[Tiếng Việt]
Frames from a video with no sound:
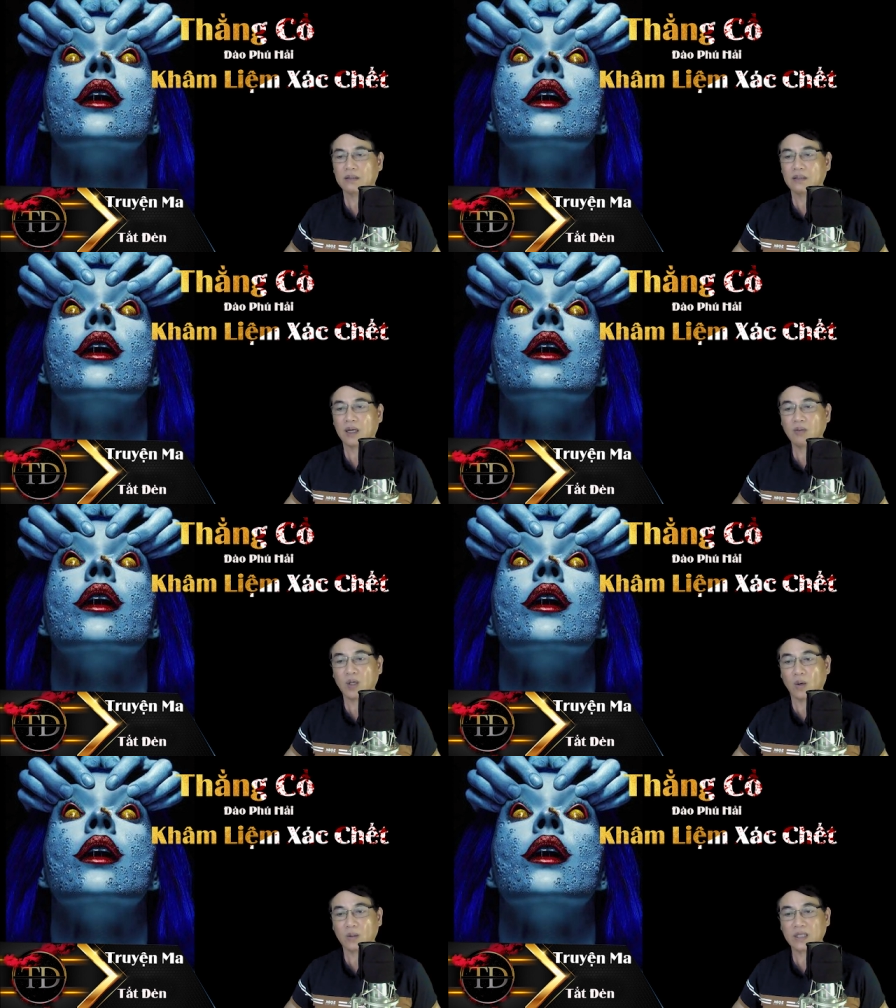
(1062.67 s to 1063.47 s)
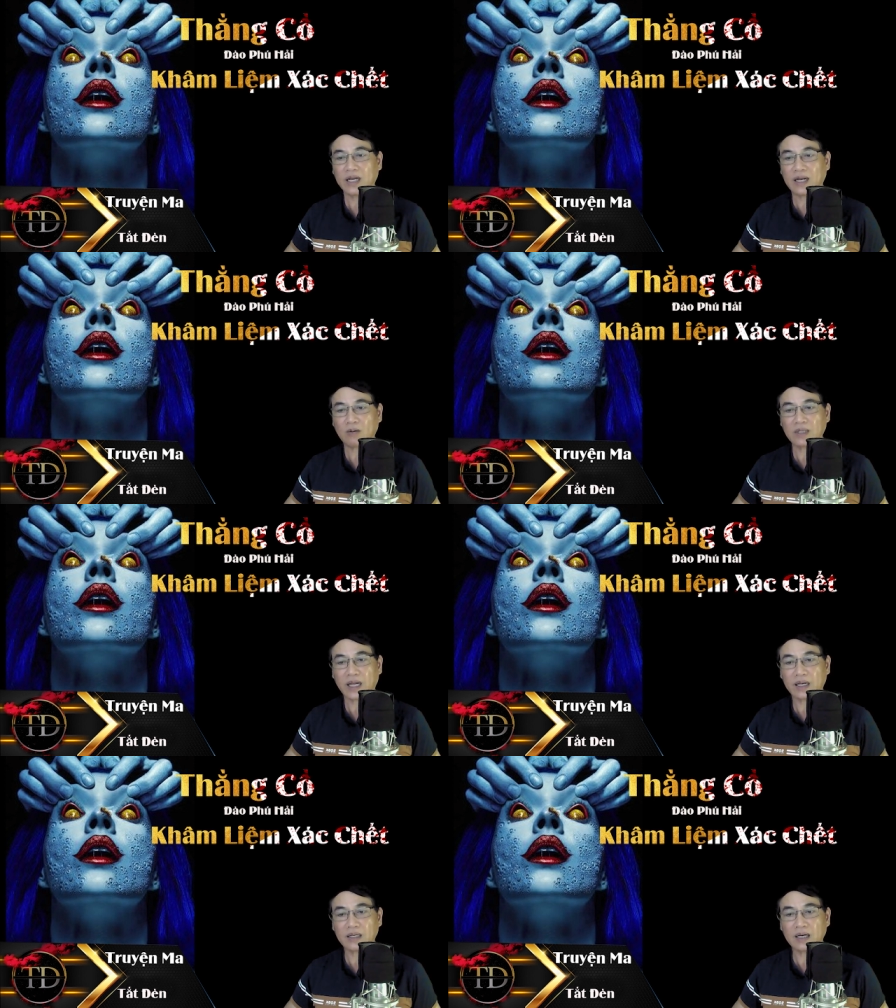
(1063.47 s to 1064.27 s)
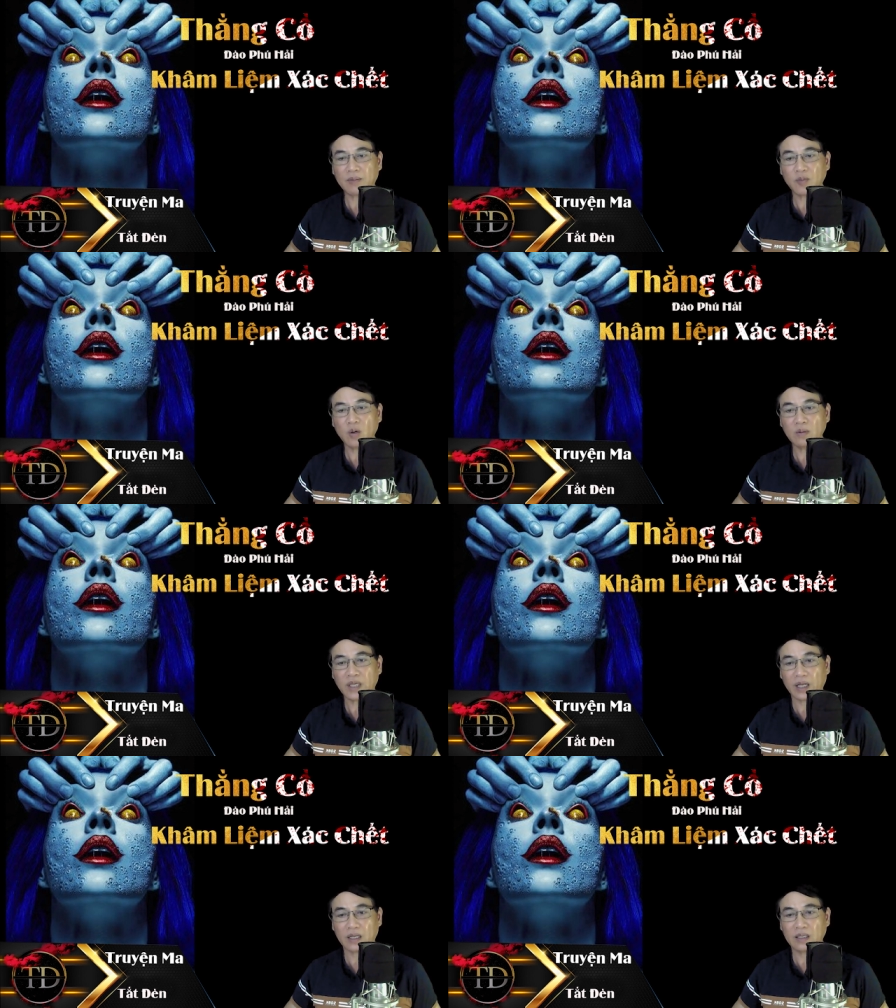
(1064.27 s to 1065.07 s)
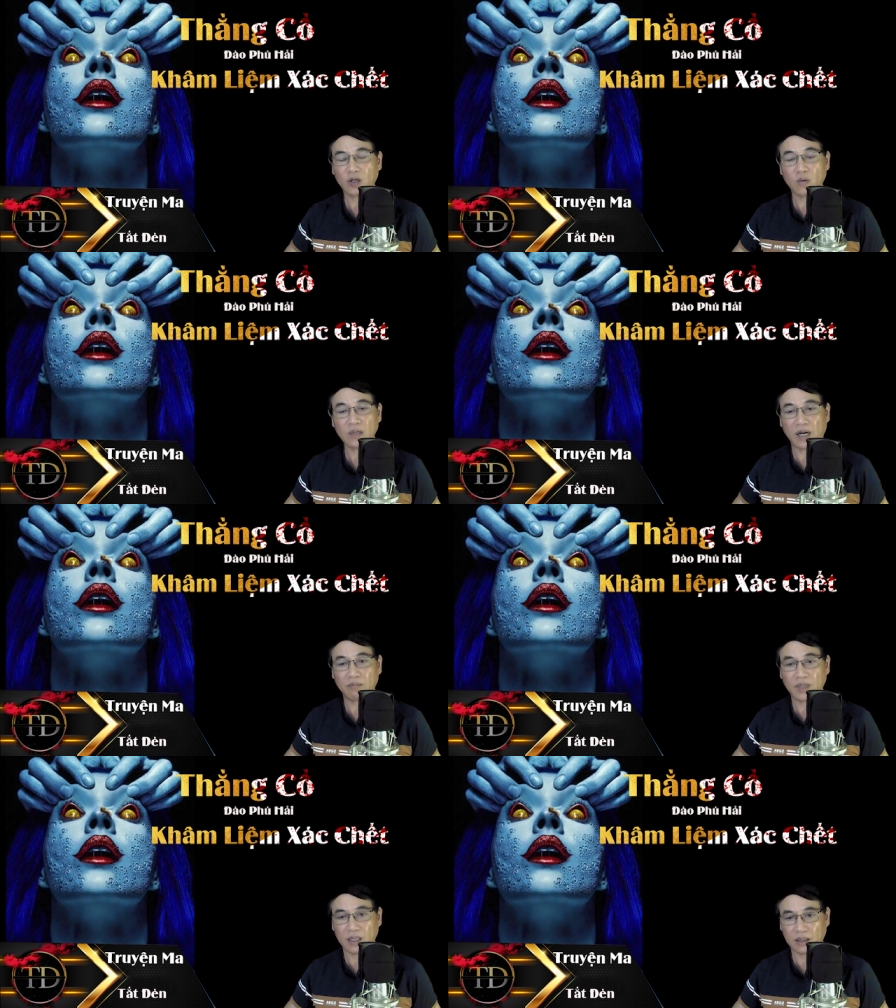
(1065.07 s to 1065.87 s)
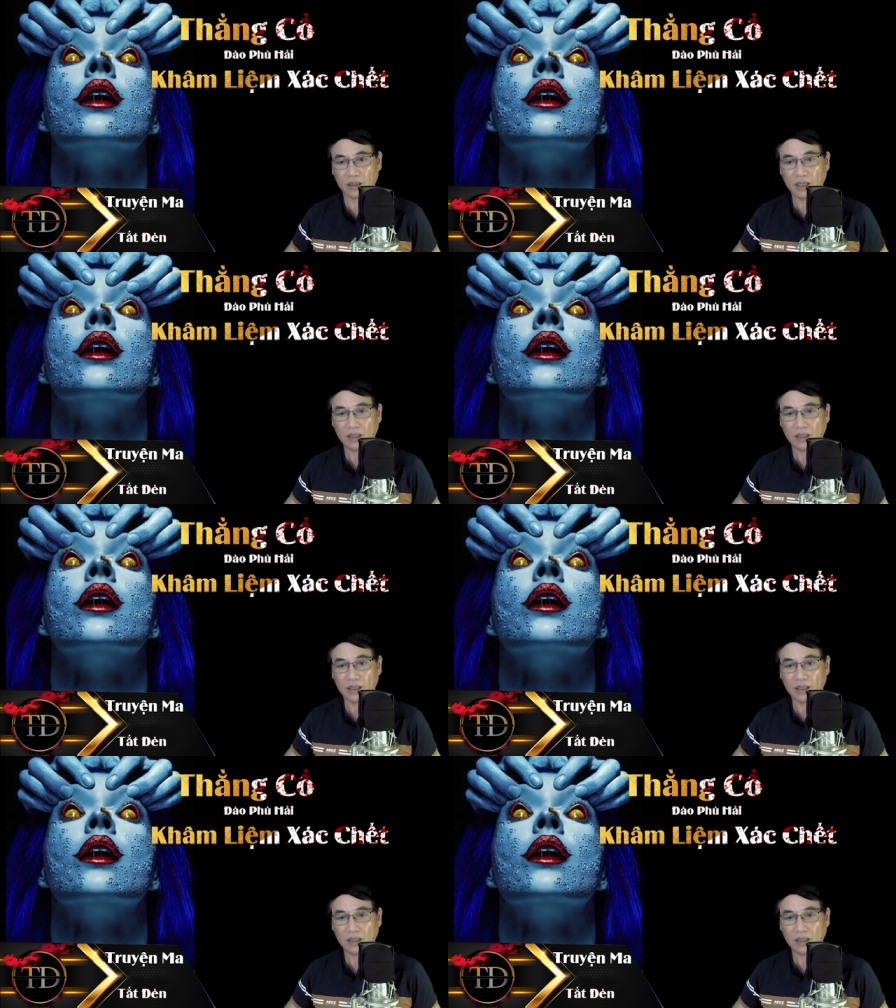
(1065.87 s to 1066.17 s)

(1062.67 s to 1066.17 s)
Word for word: Ông Độ thấy lão ta cứ ấp úng vậy thì cũng ậm ừ,